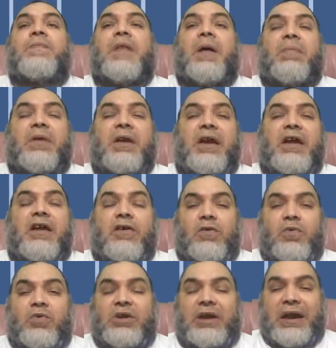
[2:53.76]
طب ليه
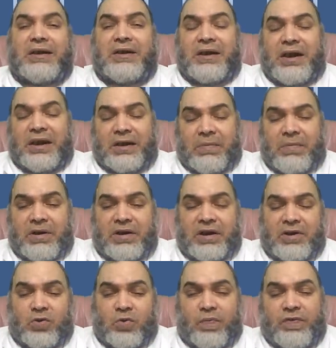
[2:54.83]
الروس عايزين
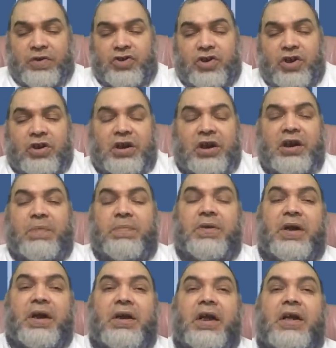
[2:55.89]
يتمركزوا في شرق
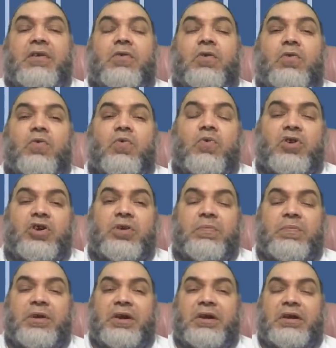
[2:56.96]
ليبيا لان الروس
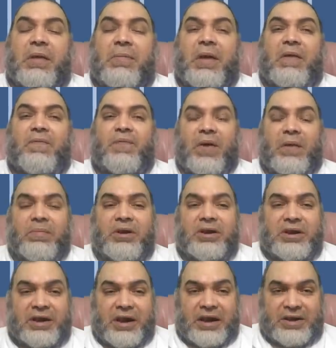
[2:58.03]
طبعا فاهمين
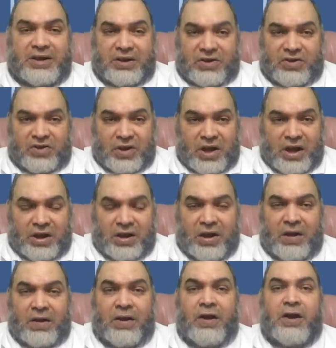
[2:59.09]
سياسه
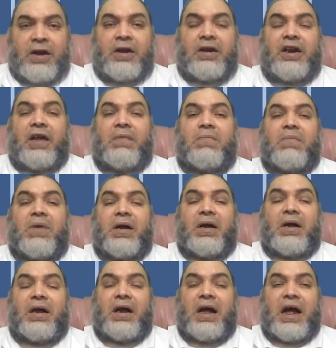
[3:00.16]
الصهاينه
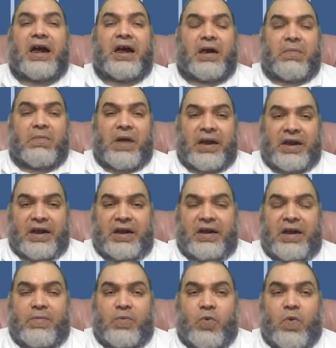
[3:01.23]
لما اخر ما
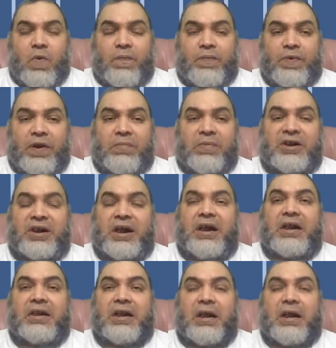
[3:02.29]
هيغلبوا في مساله